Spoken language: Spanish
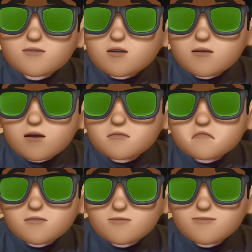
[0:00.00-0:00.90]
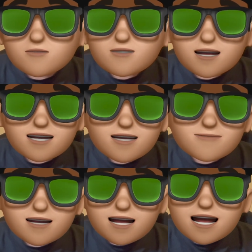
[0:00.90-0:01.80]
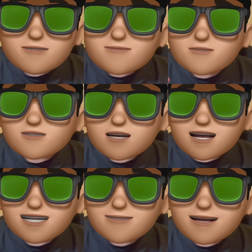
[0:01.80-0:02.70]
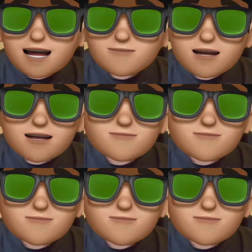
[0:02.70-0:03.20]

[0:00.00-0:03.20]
como los fondos de renta fija, fondos de renta variable,